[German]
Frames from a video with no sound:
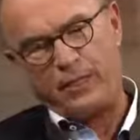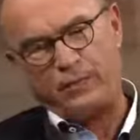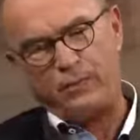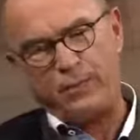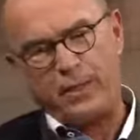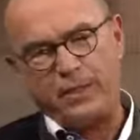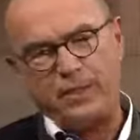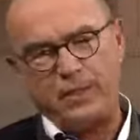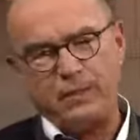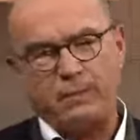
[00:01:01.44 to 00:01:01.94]
eines
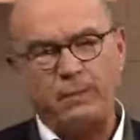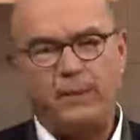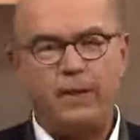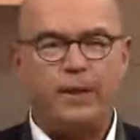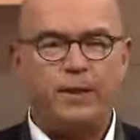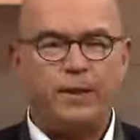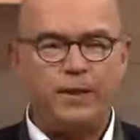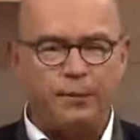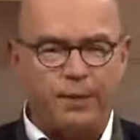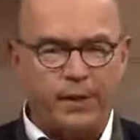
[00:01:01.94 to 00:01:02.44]
Menschen
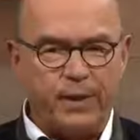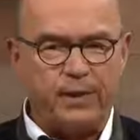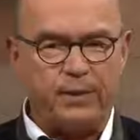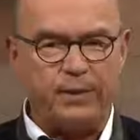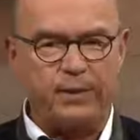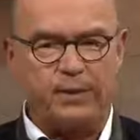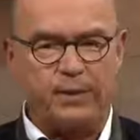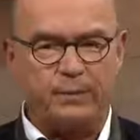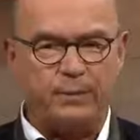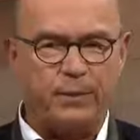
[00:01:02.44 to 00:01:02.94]

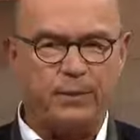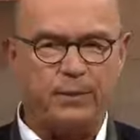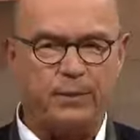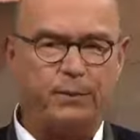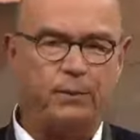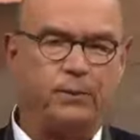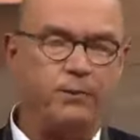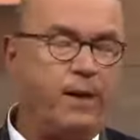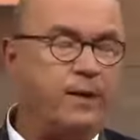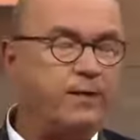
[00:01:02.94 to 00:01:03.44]
spätestens bis
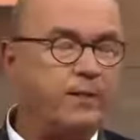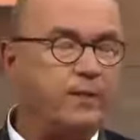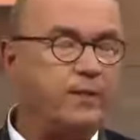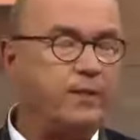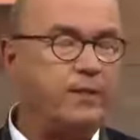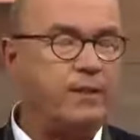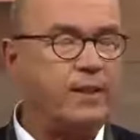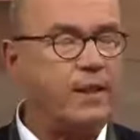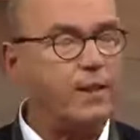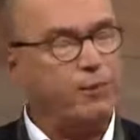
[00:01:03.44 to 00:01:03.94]
zum
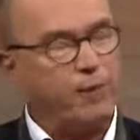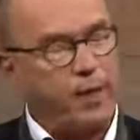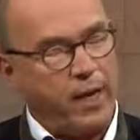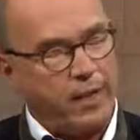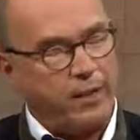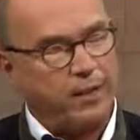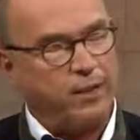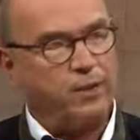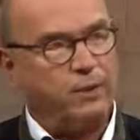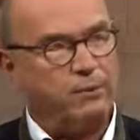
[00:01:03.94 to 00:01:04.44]
20. Jahr,
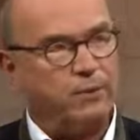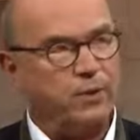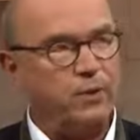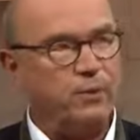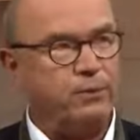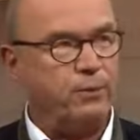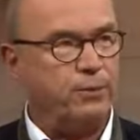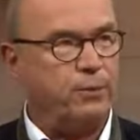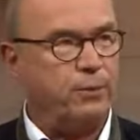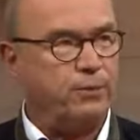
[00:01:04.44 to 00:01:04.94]
eigentlich schon
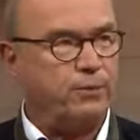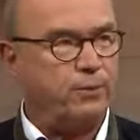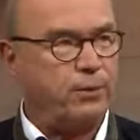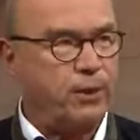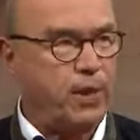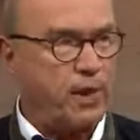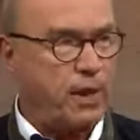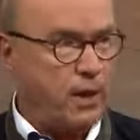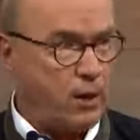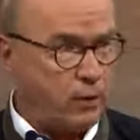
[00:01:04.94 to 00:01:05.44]
bis zum 12.
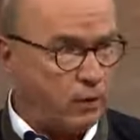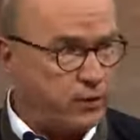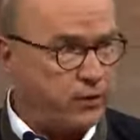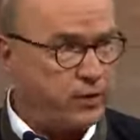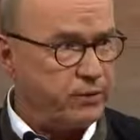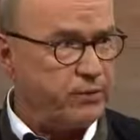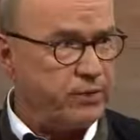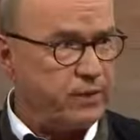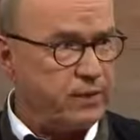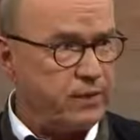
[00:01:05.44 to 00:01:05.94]
Jahr
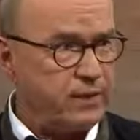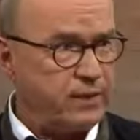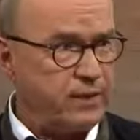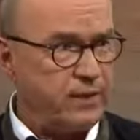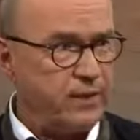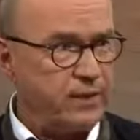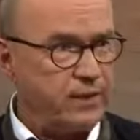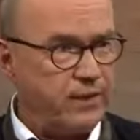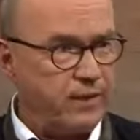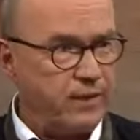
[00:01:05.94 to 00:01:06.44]

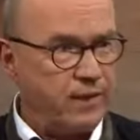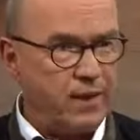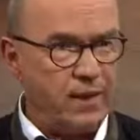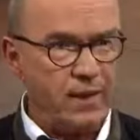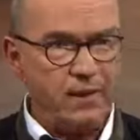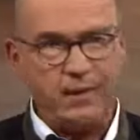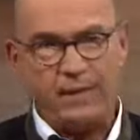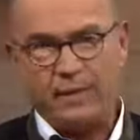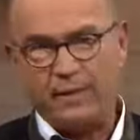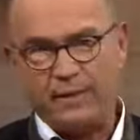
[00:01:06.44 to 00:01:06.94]
ausdifferenziert ist.
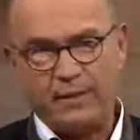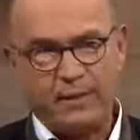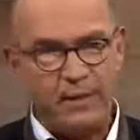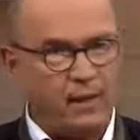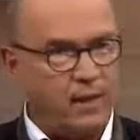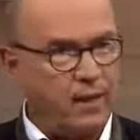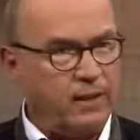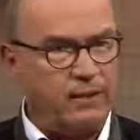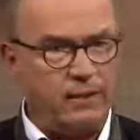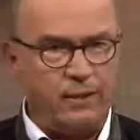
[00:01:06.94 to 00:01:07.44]
Das heißt,
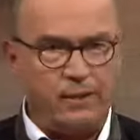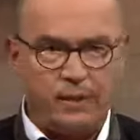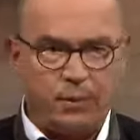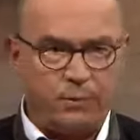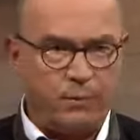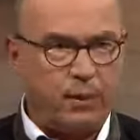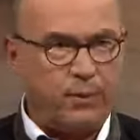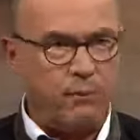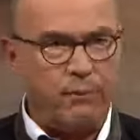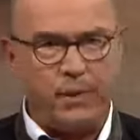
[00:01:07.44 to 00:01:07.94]
Charakter,
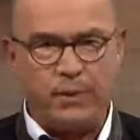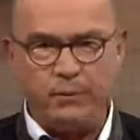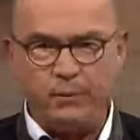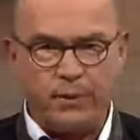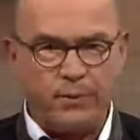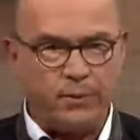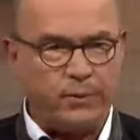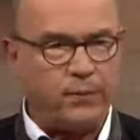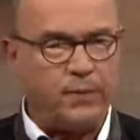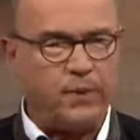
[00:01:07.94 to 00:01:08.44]
Temperament,
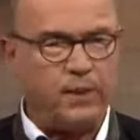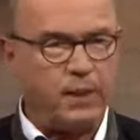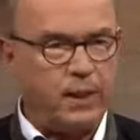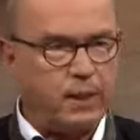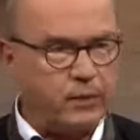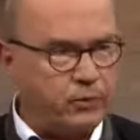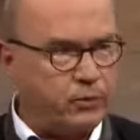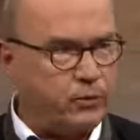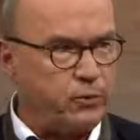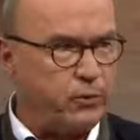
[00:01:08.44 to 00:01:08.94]

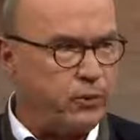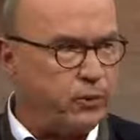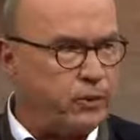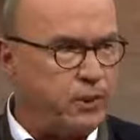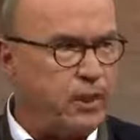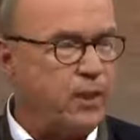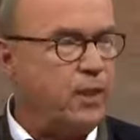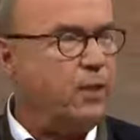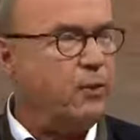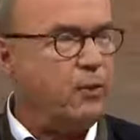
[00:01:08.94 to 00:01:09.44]
Persönlichkeit ist
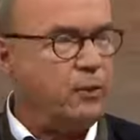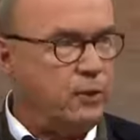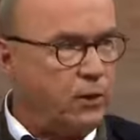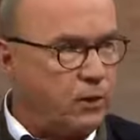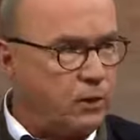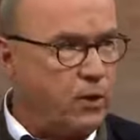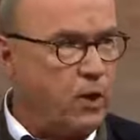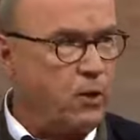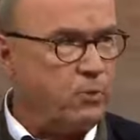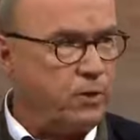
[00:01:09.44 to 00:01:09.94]
durch und
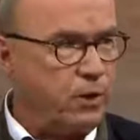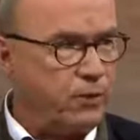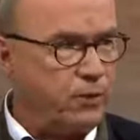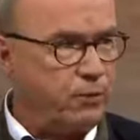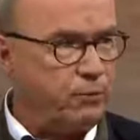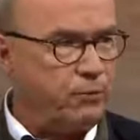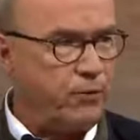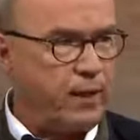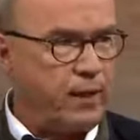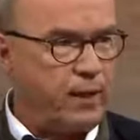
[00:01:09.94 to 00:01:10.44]
auch kaum noch
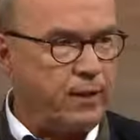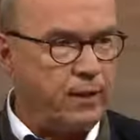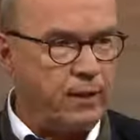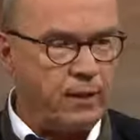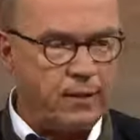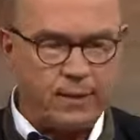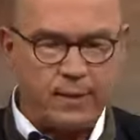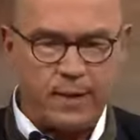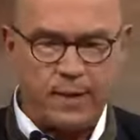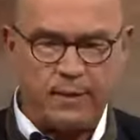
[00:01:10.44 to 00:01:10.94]
zu
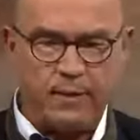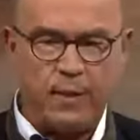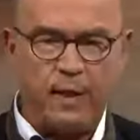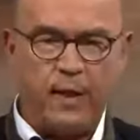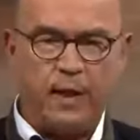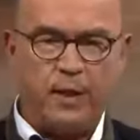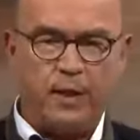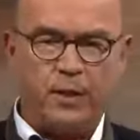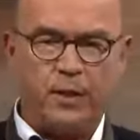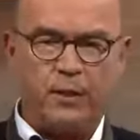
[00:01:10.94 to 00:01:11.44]
verändern. Das heißt,
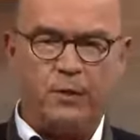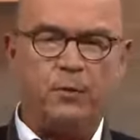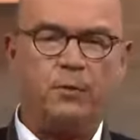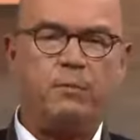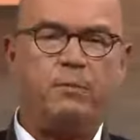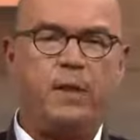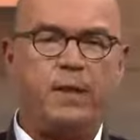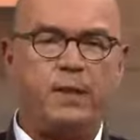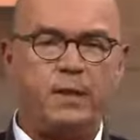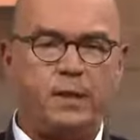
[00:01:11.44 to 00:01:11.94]
die jungen